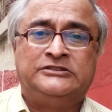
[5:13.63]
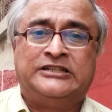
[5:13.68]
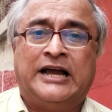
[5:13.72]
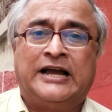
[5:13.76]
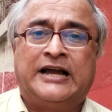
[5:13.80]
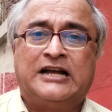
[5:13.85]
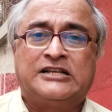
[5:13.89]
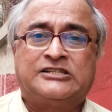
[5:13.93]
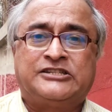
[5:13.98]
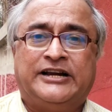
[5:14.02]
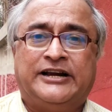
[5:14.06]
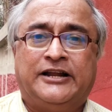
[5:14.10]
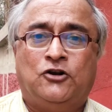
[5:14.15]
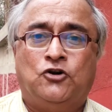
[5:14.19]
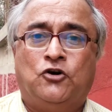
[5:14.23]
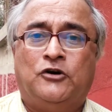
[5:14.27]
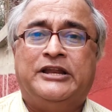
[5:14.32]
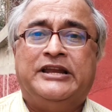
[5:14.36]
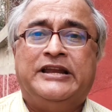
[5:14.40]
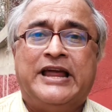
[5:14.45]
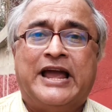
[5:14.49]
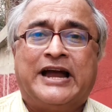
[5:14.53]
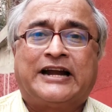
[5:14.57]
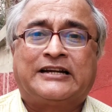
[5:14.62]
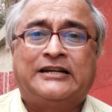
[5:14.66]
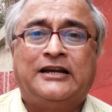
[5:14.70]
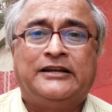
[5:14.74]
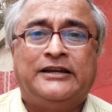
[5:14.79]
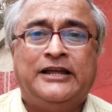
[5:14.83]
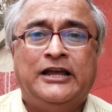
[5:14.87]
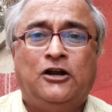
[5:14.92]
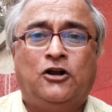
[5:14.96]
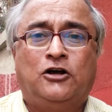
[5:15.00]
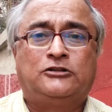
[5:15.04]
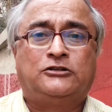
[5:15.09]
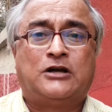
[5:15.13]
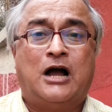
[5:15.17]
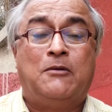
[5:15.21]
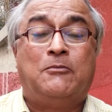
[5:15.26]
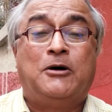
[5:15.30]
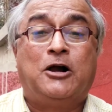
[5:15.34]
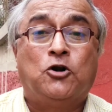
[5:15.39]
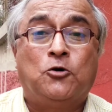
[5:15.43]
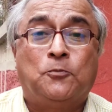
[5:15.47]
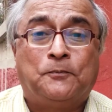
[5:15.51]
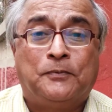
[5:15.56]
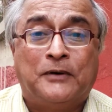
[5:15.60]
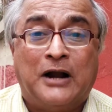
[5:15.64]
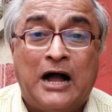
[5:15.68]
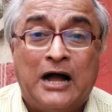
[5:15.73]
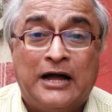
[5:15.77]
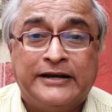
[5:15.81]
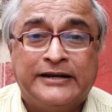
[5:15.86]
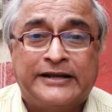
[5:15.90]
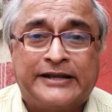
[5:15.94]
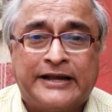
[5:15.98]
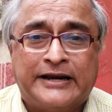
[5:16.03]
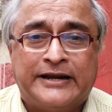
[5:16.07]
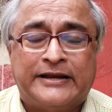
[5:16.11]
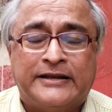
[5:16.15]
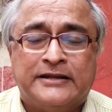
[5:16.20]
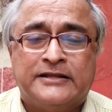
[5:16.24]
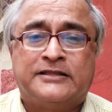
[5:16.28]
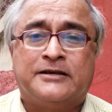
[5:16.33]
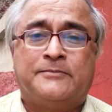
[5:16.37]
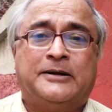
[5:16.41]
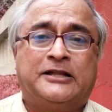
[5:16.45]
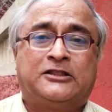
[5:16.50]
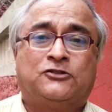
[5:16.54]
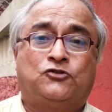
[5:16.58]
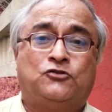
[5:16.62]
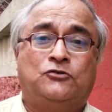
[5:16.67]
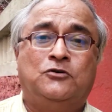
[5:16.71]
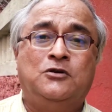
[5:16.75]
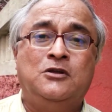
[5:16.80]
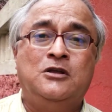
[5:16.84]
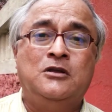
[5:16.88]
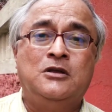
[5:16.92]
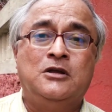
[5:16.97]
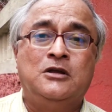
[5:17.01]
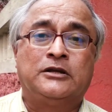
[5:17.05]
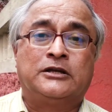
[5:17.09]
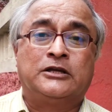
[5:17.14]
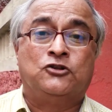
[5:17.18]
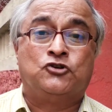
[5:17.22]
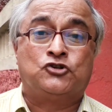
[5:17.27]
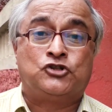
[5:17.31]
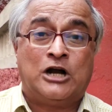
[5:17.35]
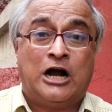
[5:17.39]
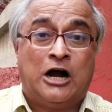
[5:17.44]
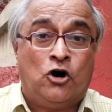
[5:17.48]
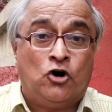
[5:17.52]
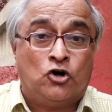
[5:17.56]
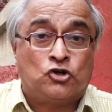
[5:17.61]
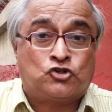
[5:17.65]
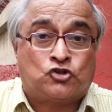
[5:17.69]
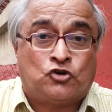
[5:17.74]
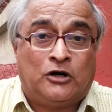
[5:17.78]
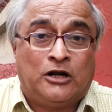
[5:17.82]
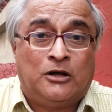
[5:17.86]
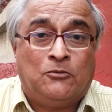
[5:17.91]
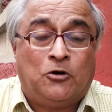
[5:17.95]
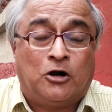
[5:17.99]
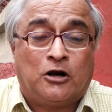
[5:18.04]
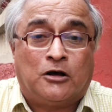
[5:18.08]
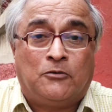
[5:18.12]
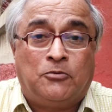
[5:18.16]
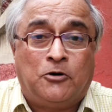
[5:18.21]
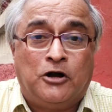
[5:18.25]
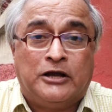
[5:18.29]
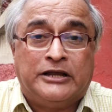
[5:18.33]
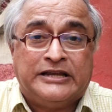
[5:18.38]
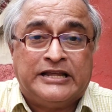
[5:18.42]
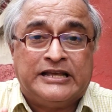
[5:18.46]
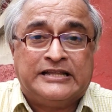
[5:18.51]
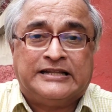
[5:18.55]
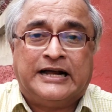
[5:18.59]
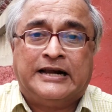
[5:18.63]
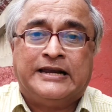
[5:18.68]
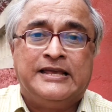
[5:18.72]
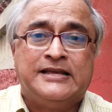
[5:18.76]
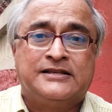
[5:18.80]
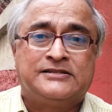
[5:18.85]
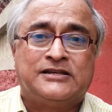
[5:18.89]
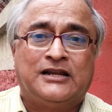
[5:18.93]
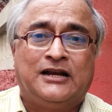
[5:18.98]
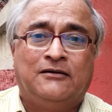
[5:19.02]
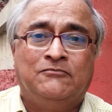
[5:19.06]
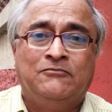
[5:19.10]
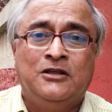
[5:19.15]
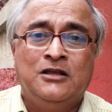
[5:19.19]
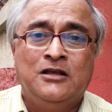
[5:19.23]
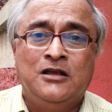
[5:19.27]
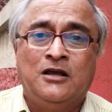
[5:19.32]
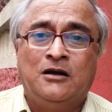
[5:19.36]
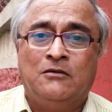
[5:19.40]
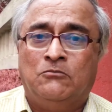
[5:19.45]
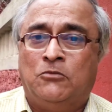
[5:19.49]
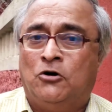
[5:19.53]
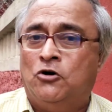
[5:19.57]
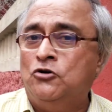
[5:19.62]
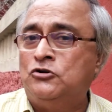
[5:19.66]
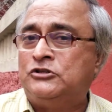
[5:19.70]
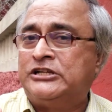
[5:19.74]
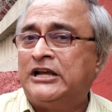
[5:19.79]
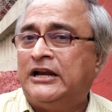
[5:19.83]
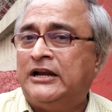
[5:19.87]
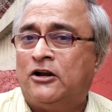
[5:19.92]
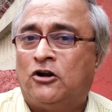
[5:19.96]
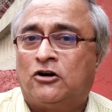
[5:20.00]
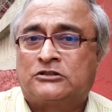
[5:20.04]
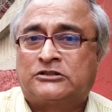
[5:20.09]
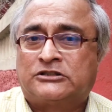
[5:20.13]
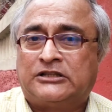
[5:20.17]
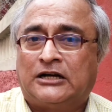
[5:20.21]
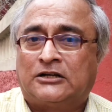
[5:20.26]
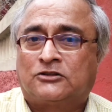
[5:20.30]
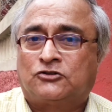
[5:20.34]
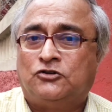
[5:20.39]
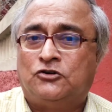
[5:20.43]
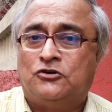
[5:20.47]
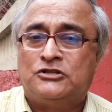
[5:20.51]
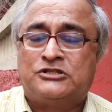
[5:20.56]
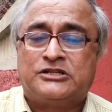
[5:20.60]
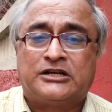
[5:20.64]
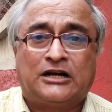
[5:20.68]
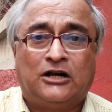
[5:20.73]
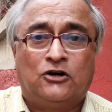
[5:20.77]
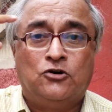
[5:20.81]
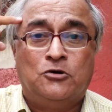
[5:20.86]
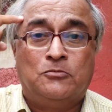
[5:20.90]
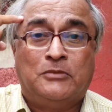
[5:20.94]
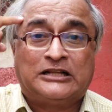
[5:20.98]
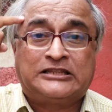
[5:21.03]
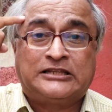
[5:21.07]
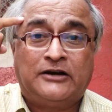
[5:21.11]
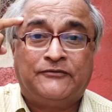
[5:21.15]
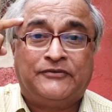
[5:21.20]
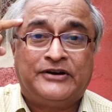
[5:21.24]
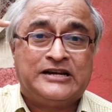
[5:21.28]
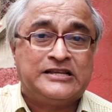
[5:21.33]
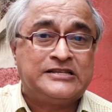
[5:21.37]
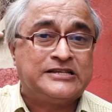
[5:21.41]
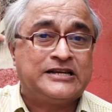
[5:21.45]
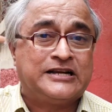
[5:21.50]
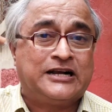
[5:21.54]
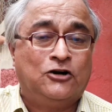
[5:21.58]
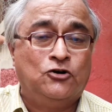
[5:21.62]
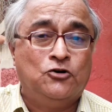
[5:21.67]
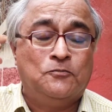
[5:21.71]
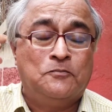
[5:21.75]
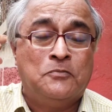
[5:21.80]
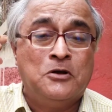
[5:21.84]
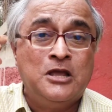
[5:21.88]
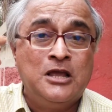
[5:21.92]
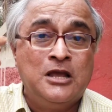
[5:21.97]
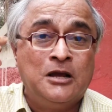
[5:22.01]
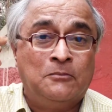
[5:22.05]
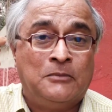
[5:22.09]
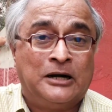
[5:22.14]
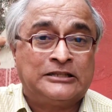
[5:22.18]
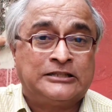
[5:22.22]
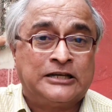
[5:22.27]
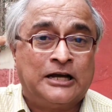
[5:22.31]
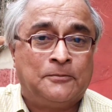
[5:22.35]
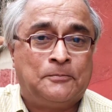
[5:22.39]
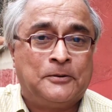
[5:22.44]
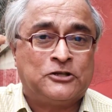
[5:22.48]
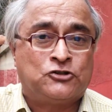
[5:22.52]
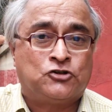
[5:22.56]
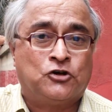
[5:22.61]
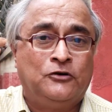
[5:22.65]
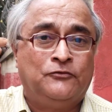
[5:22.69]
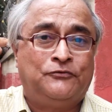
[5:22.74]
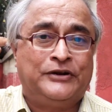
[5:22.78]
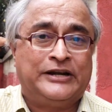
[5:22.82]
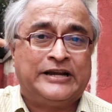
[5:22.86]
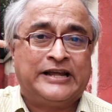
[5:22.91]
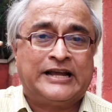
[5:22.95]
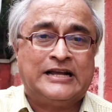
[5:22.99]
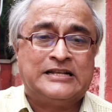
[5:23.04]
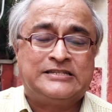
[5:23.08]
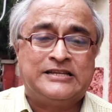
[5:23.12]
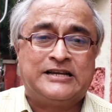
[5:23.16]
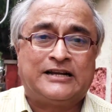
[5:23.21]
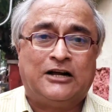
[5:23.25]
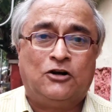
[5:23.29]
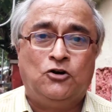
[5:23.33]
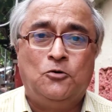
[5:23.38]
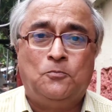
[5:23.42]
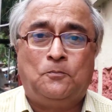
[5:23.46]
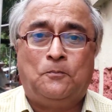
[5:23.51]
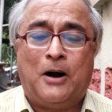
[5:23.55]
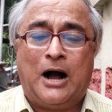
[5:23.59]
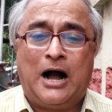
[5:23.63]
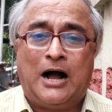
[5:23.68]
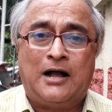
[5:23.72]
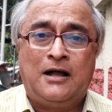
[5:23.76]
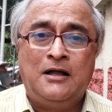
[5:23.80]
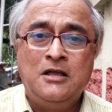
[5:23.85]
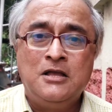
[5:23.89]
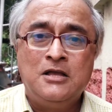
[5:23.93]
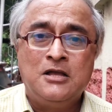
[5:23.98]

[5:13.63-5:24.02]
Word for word: জায়গা ছেড়ে নড়িনি একটা ঢিল হয়তো আমারও প্রাণ কেড়ে দিতে পারতো কিন্তু সাহস করে বড় ভয় নিয়ে দাঁড়িয়েছিলাম বহু ছেলে রক্তাক্ত হয়েছে কারুর মাথা ফেটেছে কারুর মাথার পেছন ফেটে গেছে কারুর পা